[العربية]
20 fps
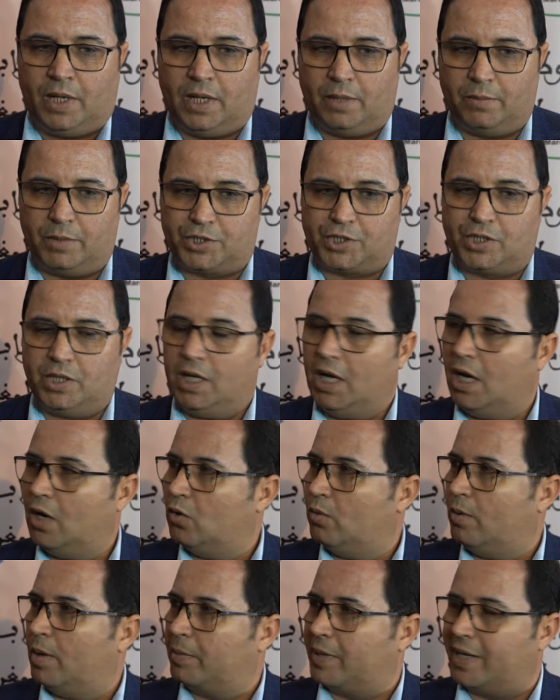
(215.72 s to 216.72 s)
آه، باش
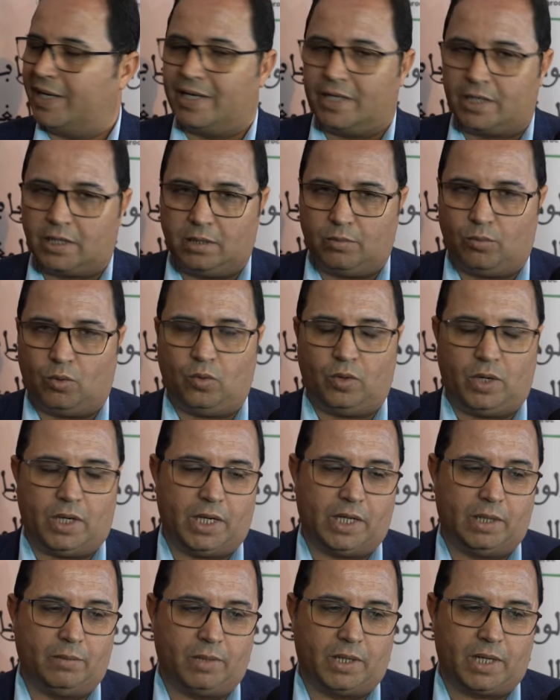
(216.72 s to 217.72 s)
نحاولوا ما امكن ننظموا
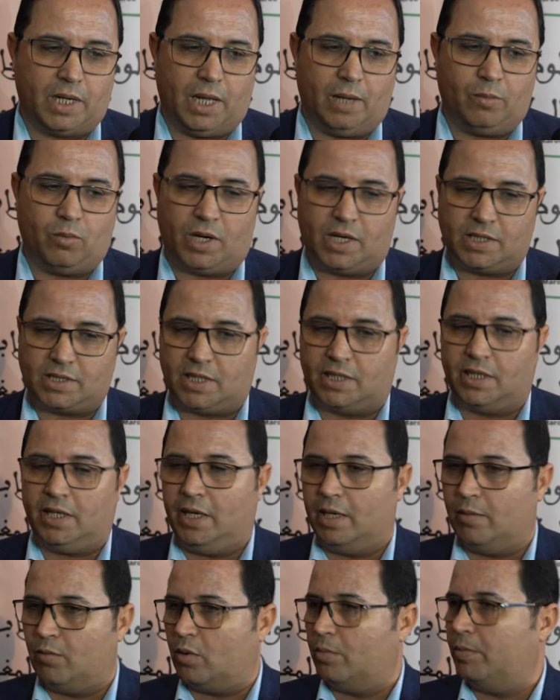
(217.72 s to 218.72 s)
هذا الملك العام خاصه
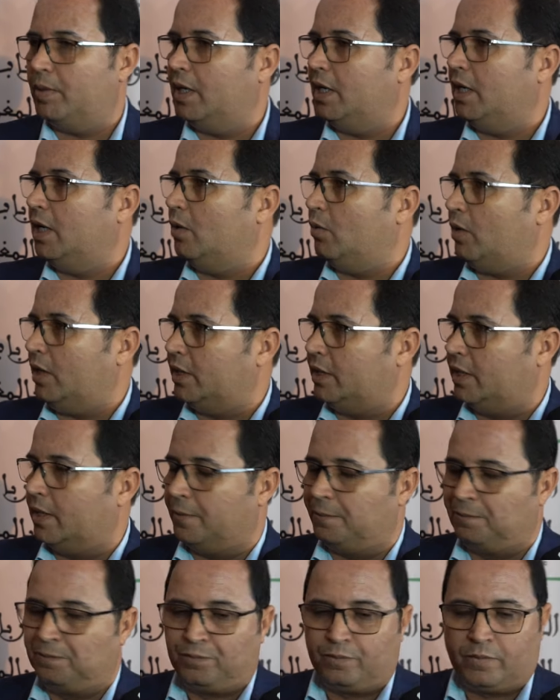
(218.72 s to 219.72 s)
احنا مقبلين على
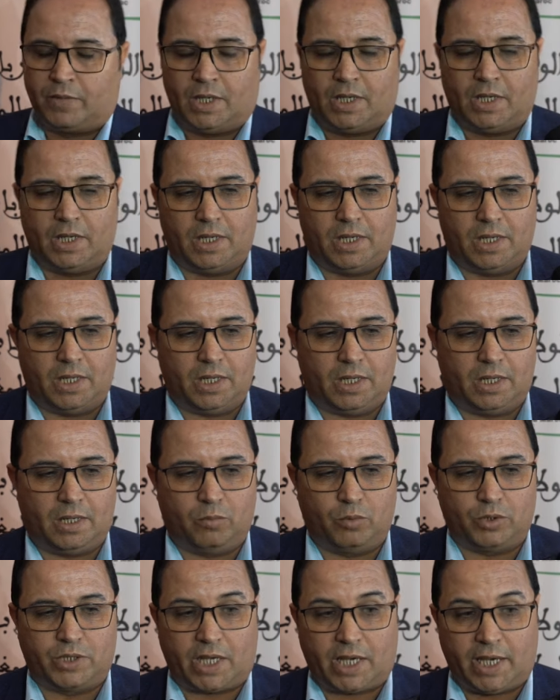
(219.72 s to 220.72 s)
واحد
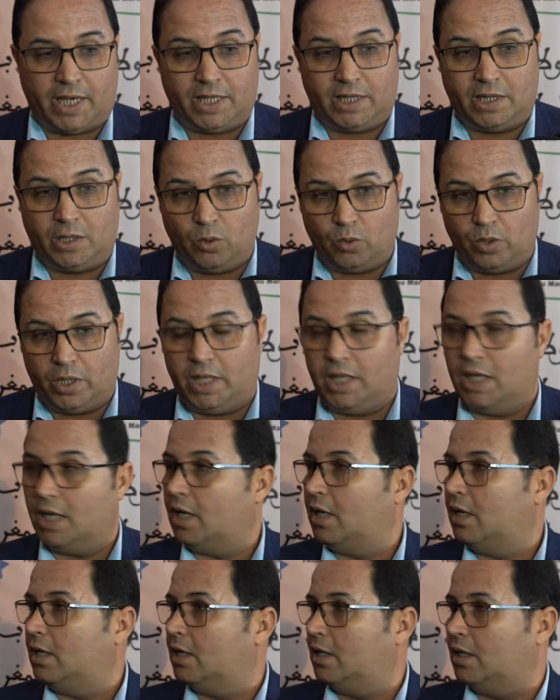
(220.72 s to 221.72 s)
الملتقيات الدوليه
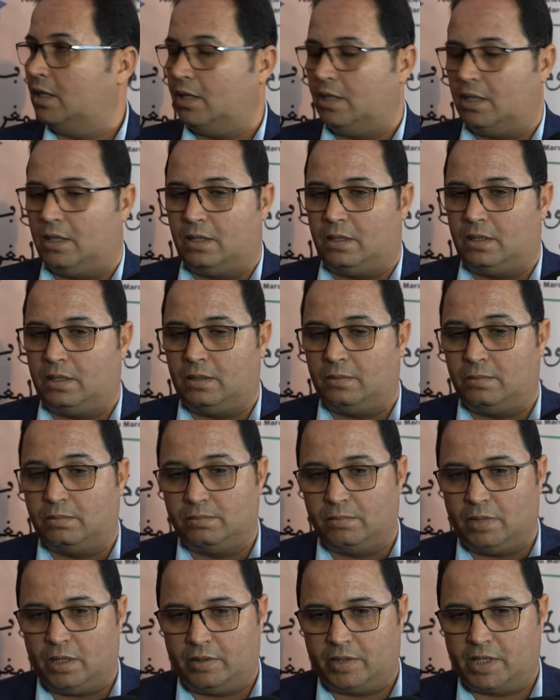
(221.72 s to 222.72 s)

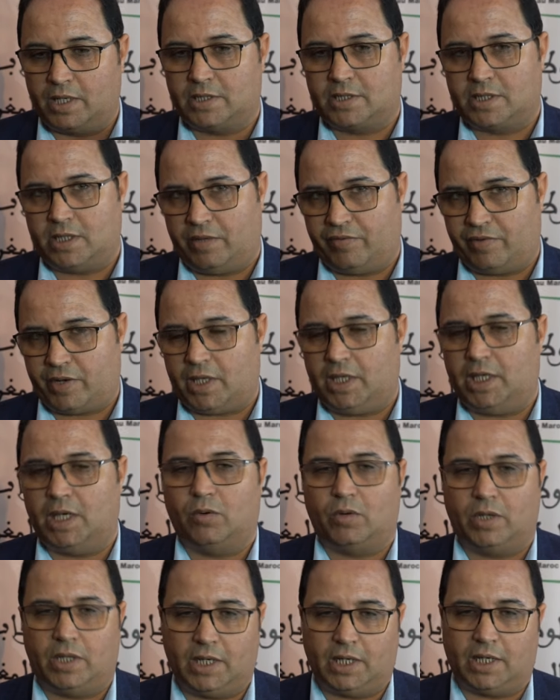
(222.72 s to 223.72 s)
مع كاس الافريقيه
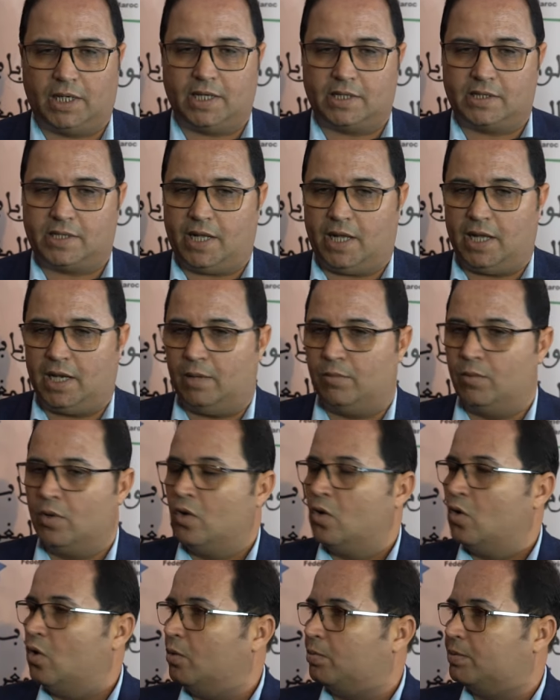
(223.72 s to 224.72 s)
وكذلك كاس العالم
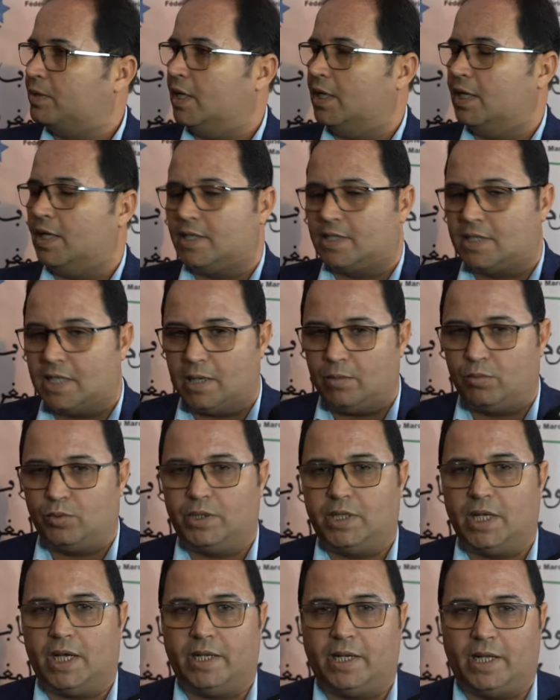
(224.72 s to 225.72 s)
وبالتالي خص
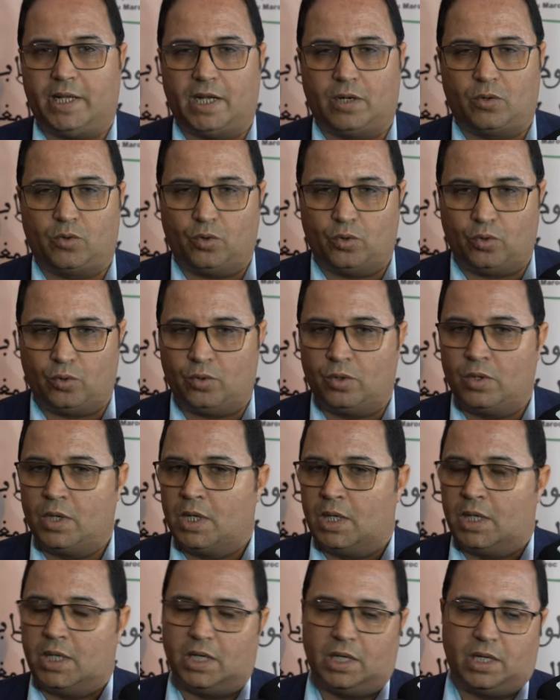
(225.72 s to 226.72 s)
لابد اننا نكونوا
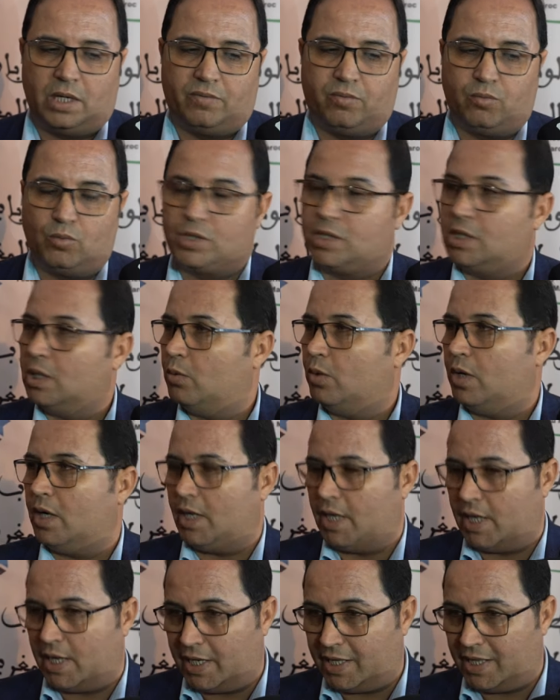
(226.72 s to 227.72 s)
في
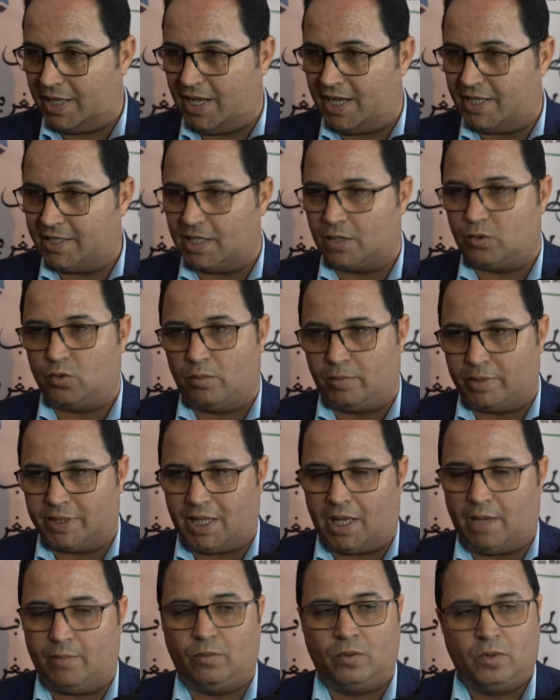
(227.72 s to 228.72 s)
مستوى هذا الحدث
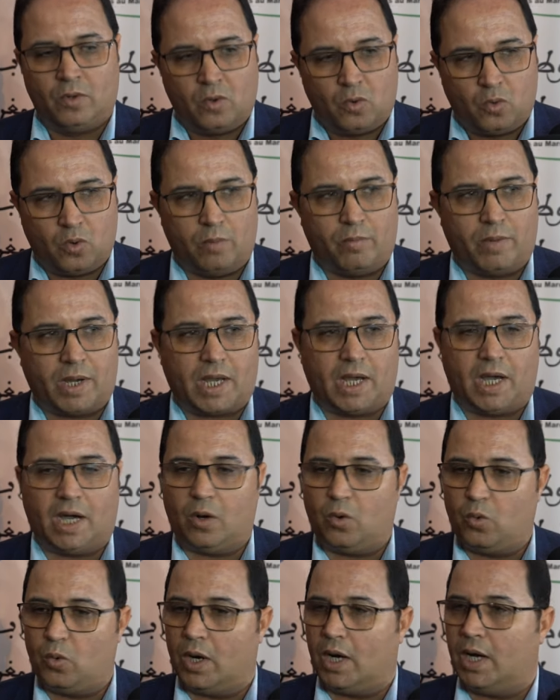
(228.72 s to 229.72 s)
والمطعم والمقهى
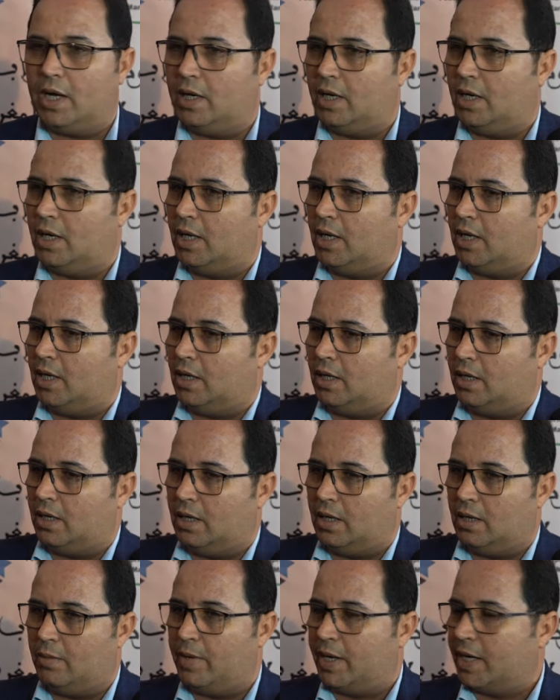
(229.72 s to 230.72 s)
هو
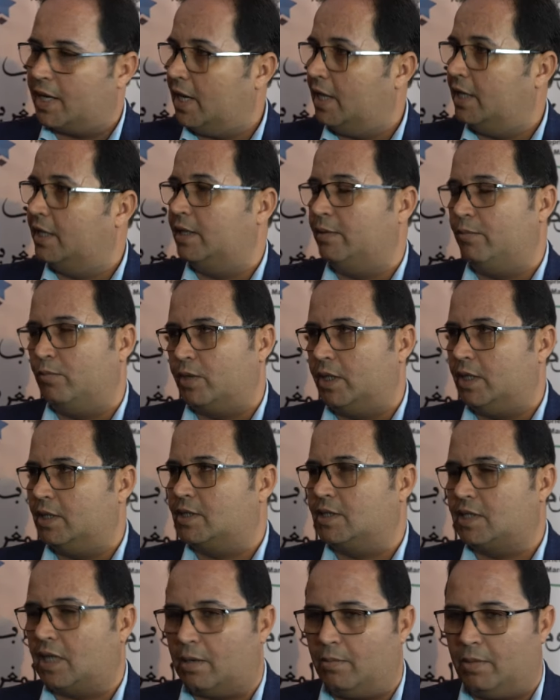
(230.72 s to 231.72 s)
المكان اللي يمكن
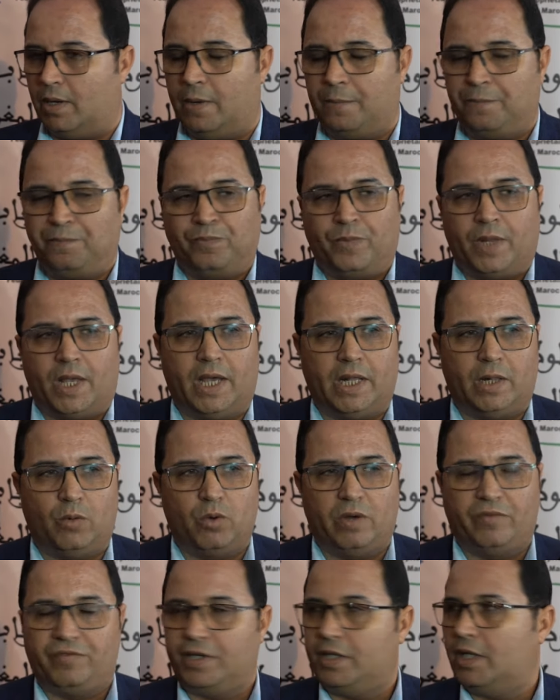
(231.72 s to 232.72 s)
يستقبل هاد
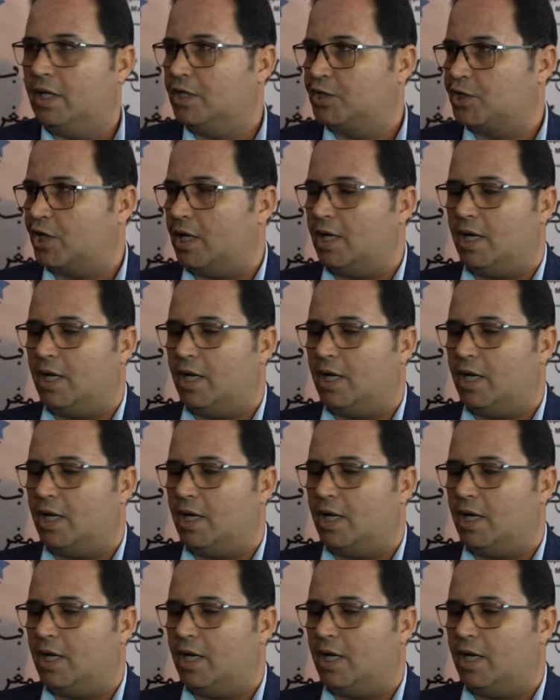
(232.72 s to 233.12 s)
الوافدين ان شاء